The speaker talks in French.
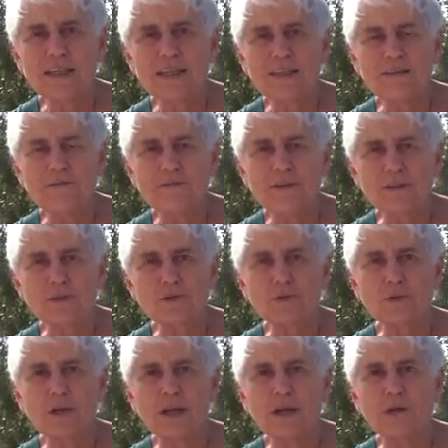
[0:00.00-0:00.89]
il va
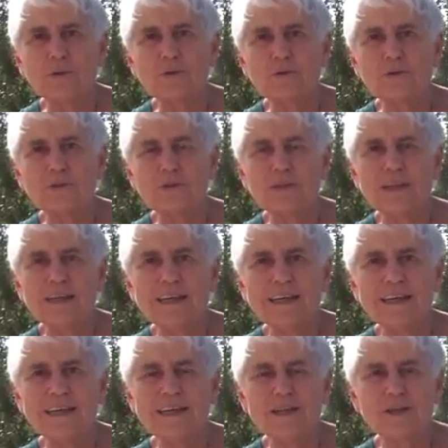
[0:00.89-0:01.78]
sur la route
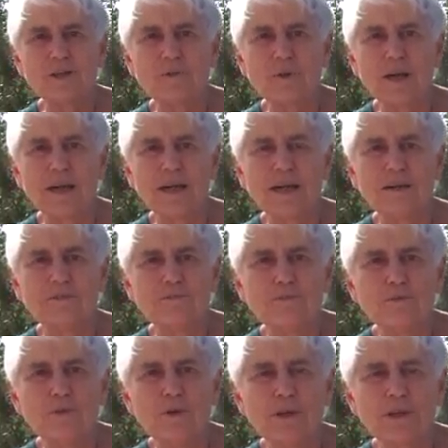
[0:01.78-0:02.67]
et il joint la
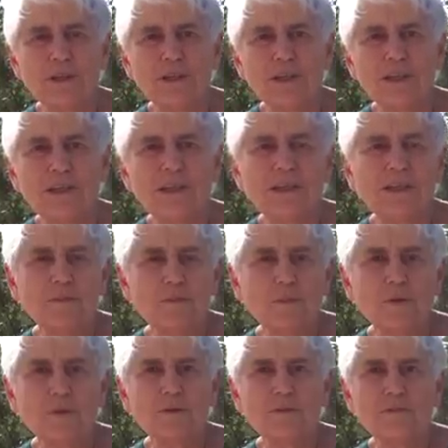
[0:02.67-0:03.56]
foule qui
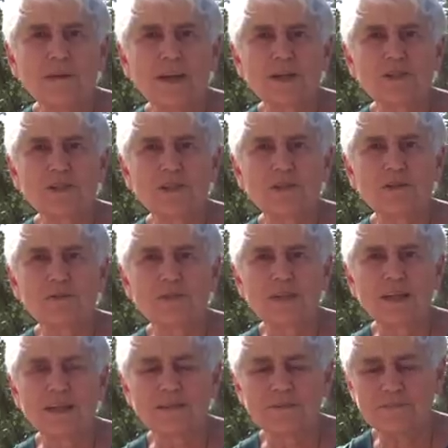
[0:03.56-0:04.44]
monte vers
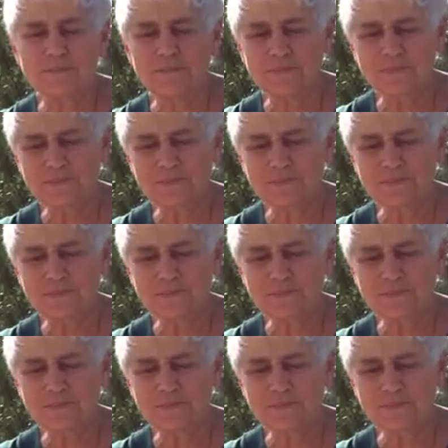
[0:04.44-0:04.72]
Jérusalem.